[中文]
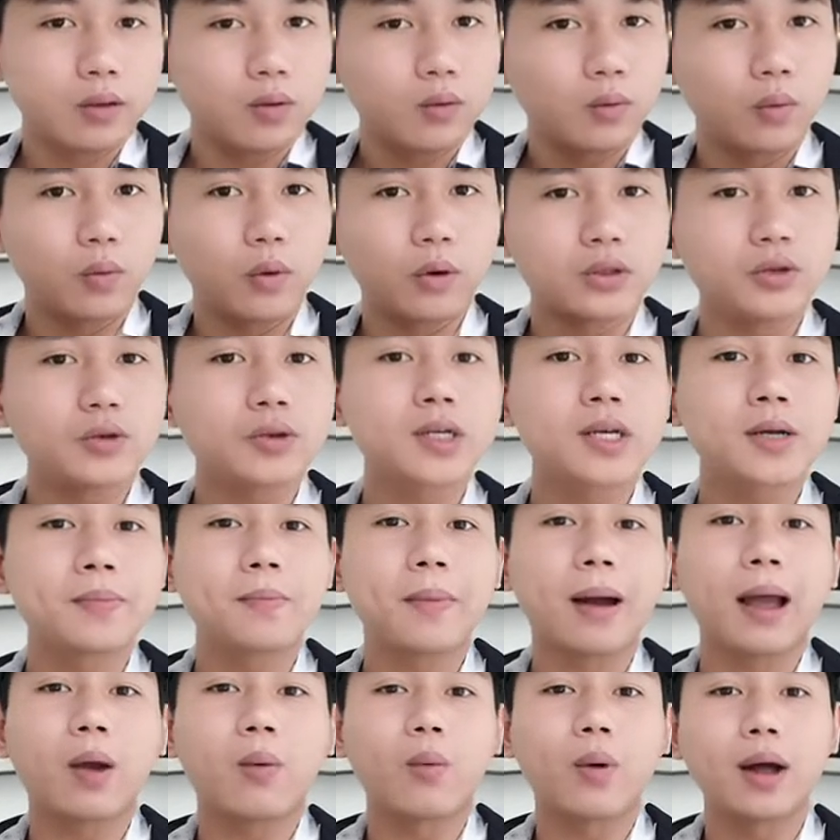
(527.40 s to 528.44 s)
我就是
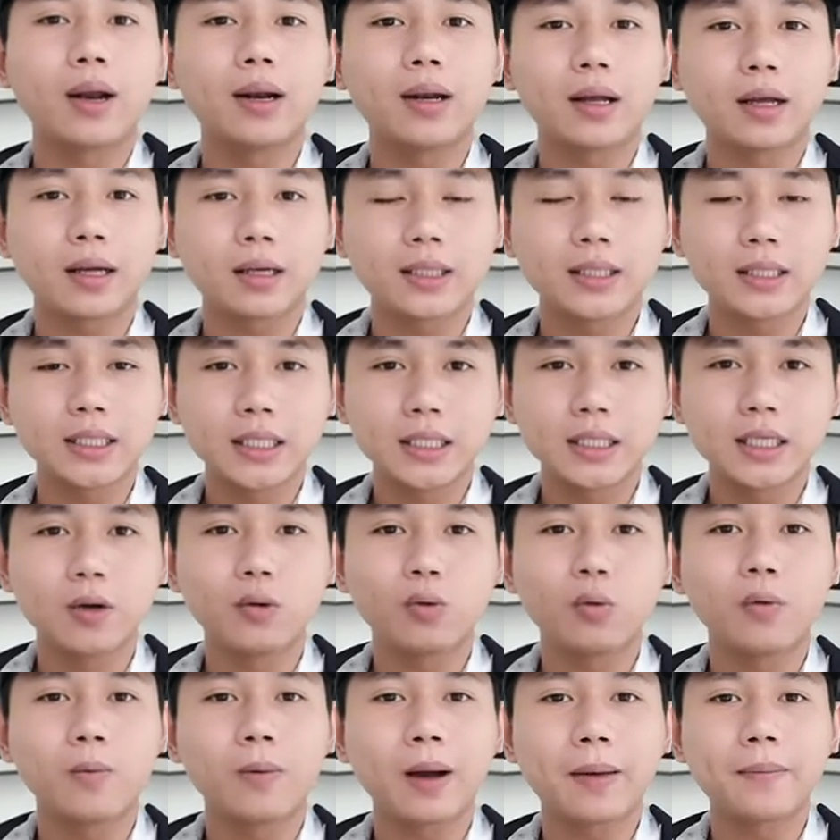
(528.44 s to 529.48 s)
买完了一千
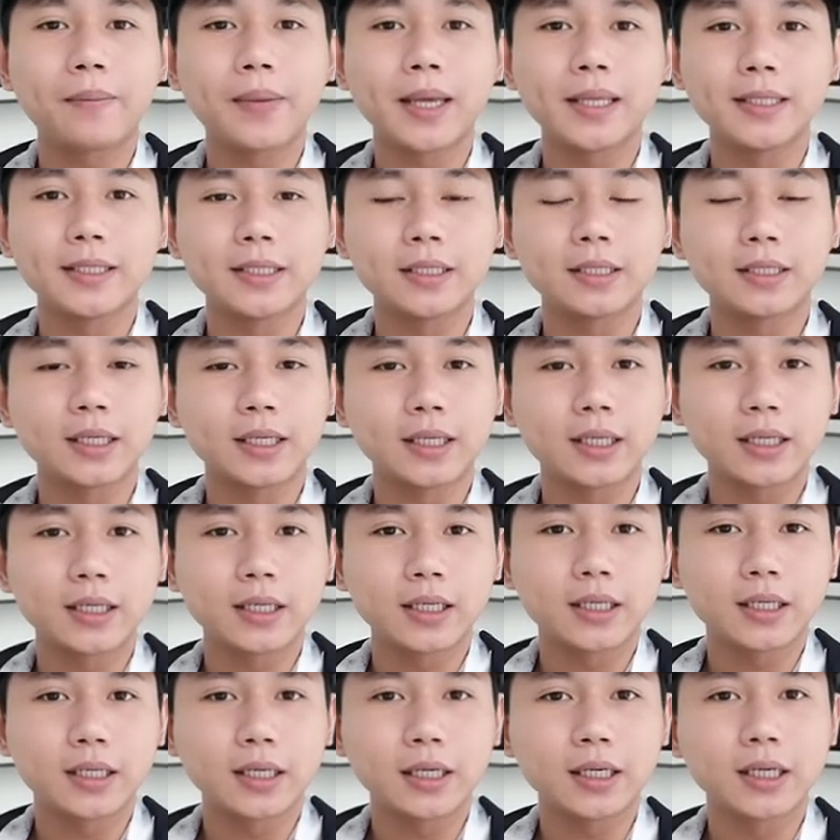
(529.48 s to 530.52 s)
五百美金的
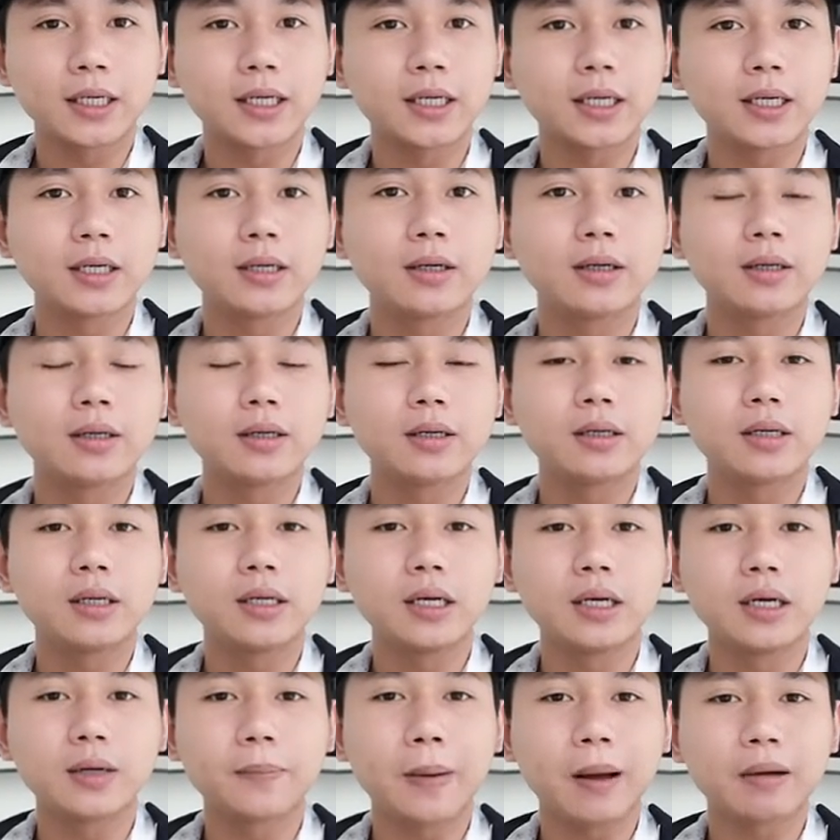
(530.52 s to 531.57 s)
一个
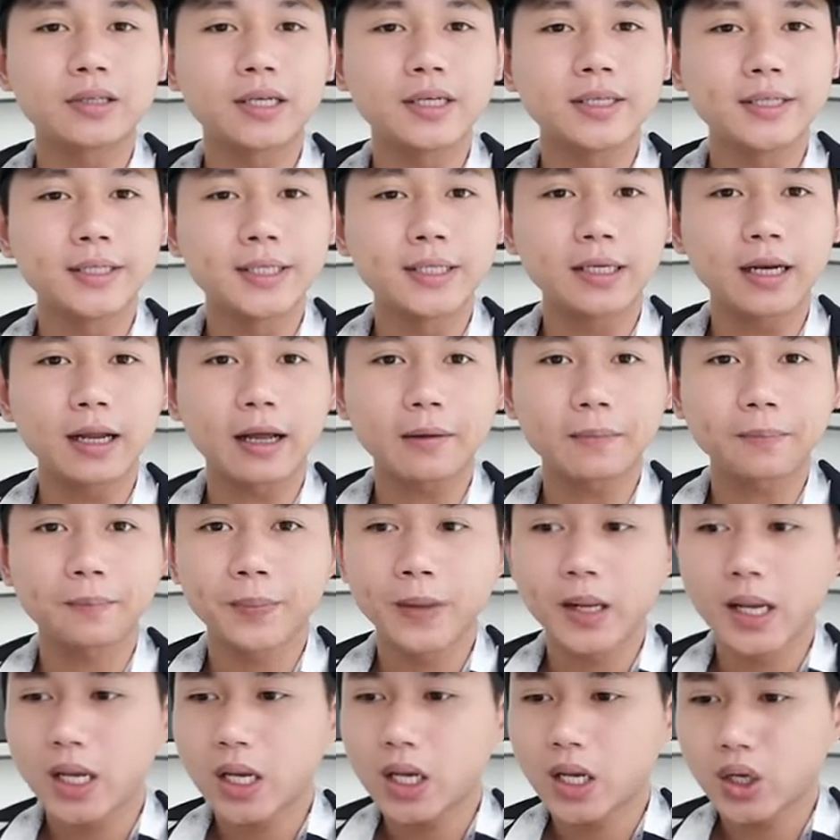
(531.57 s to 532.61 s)
一个保证金了。
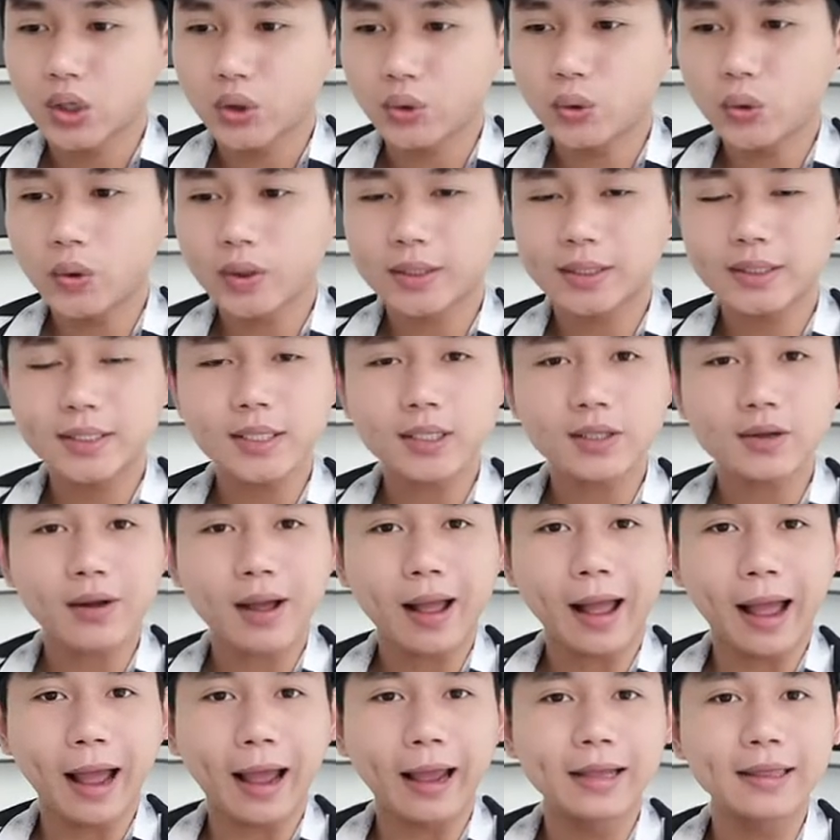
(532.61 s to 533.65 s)
如果这时候
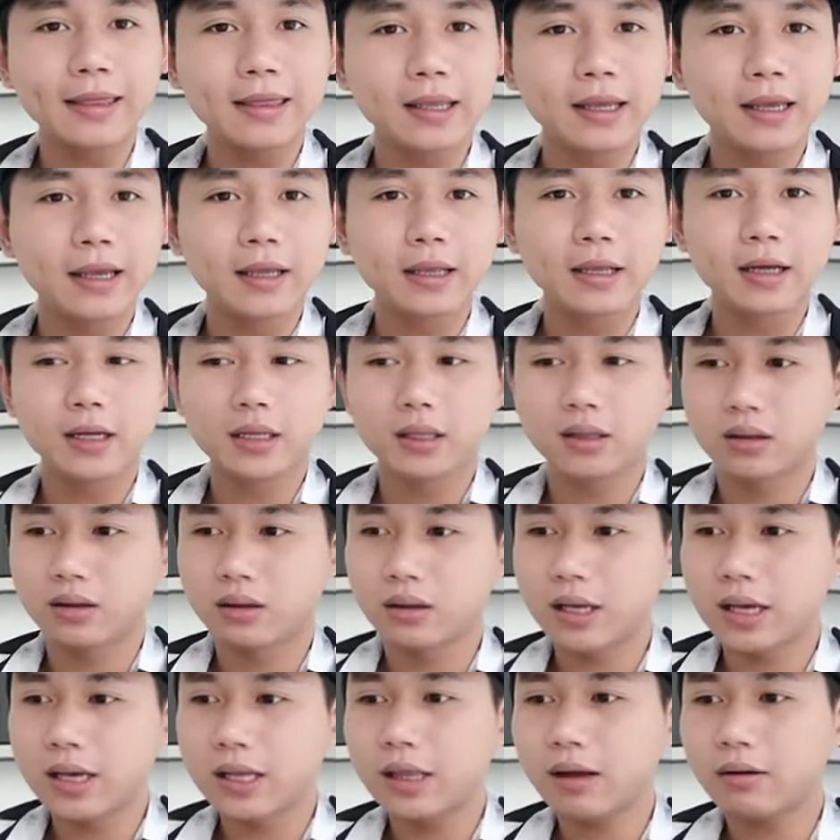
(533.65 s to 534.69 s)
还跌呢，
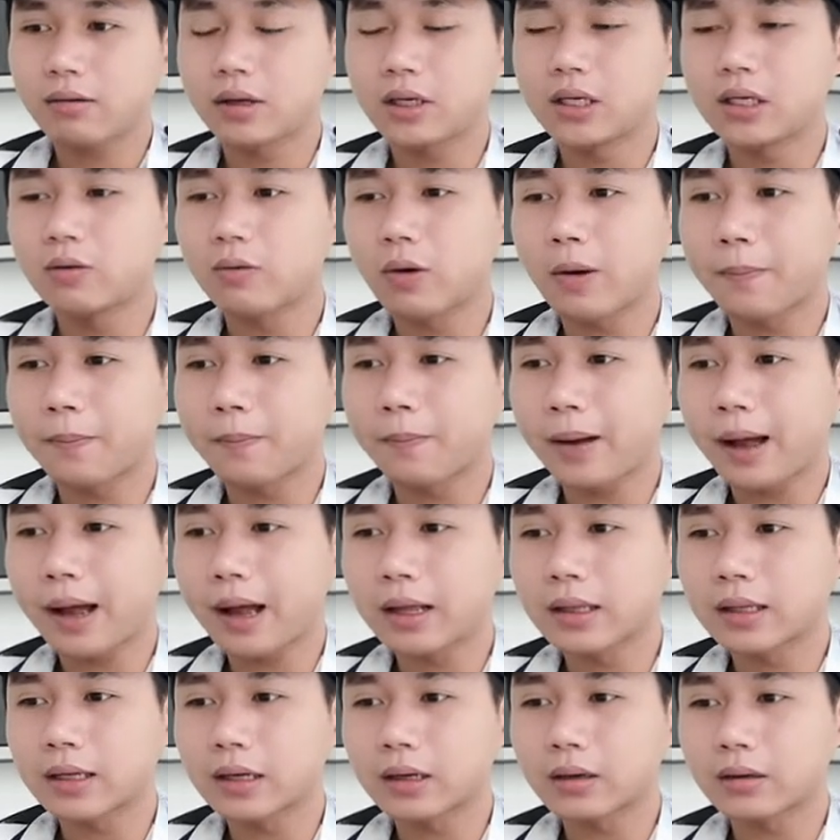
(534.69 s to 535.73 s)
跌到了一万
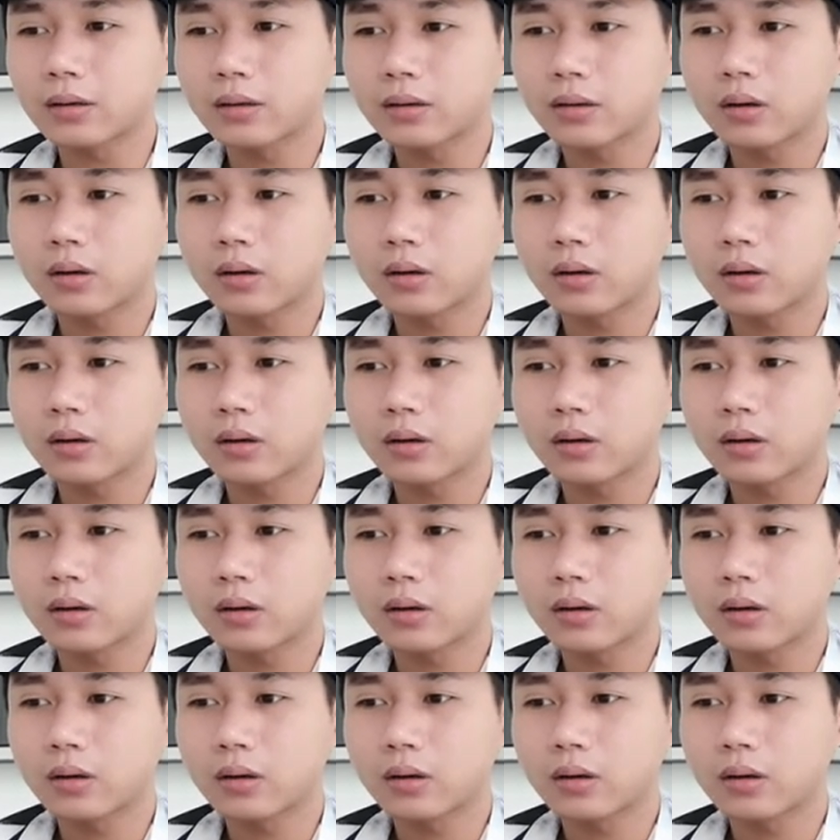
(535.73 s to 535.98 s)
八呢，